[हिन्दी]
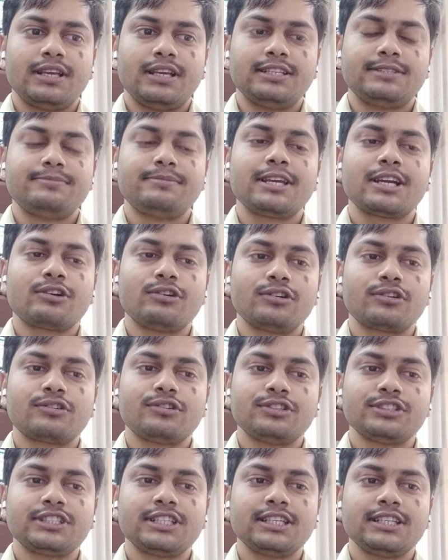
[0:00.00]
इसमें कौन
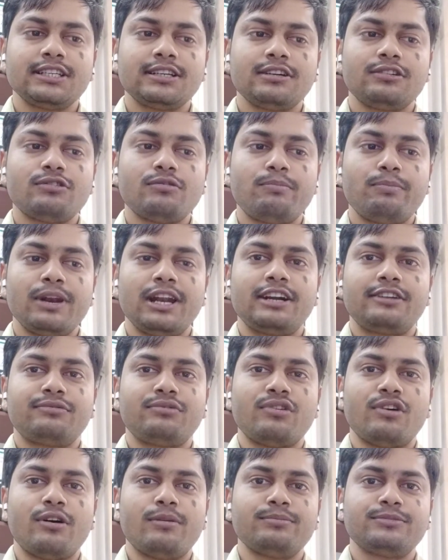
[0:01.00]
कौन से वो
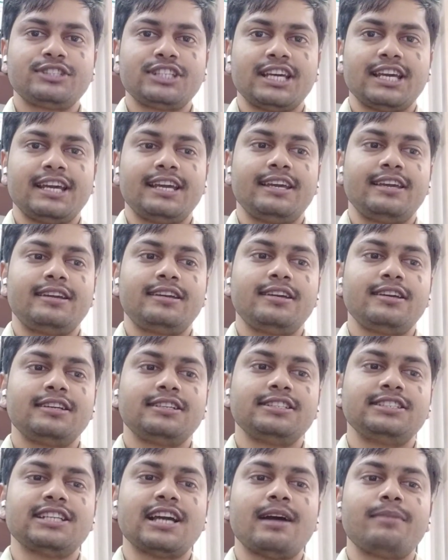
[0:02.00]
प्लेटफॉर्म्स है
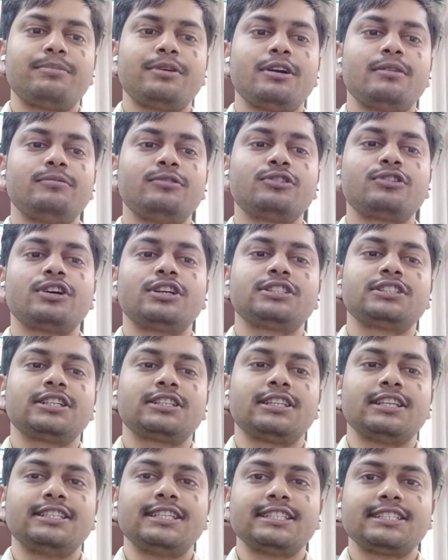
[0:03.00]
जहाँ पे हम लोग कर
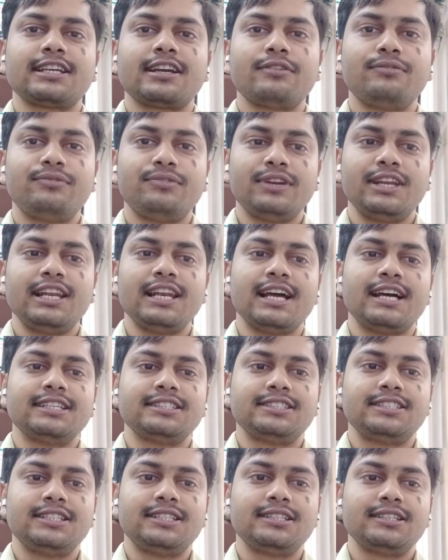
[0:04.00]
सकते हैं जैसा कि फ्री
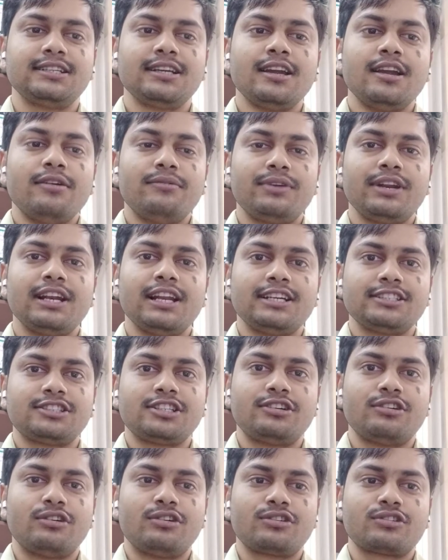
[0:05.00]
लांसिंग
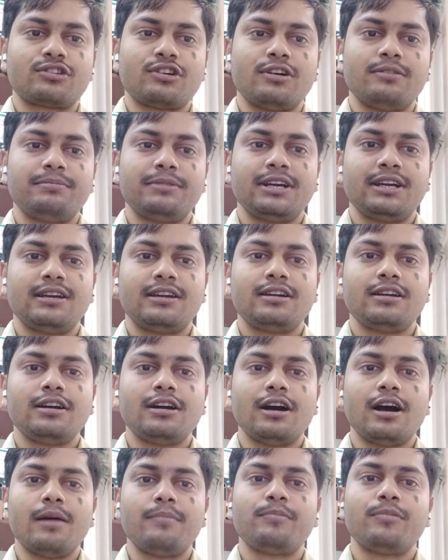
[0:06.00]
लांस डॉट कॉम है
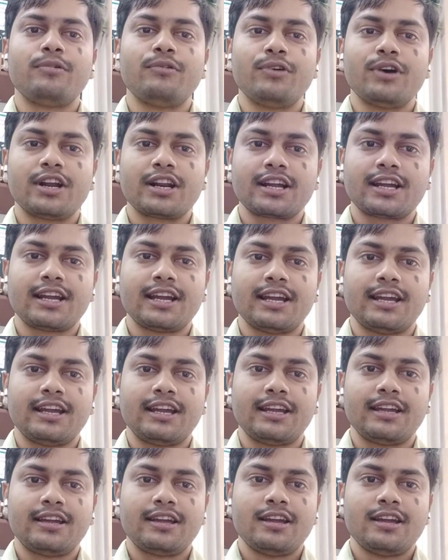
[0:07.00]
अपवर्क है